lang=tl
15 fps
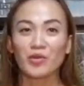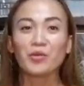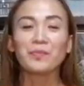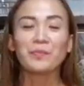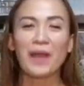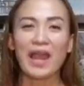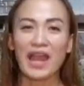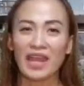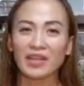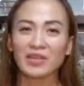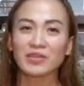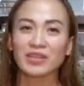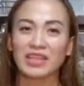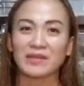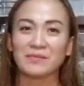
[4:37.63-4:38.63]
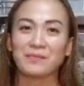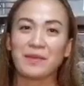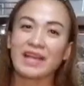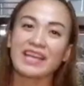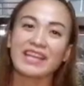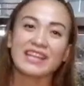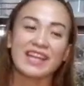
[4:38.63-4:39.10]
kung paano
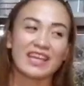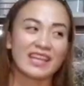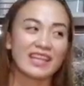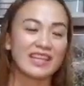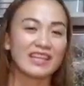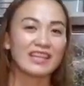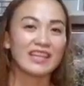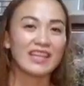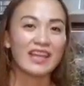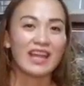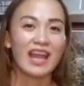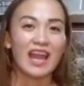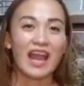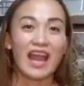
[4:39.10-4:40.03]
rin pagandahin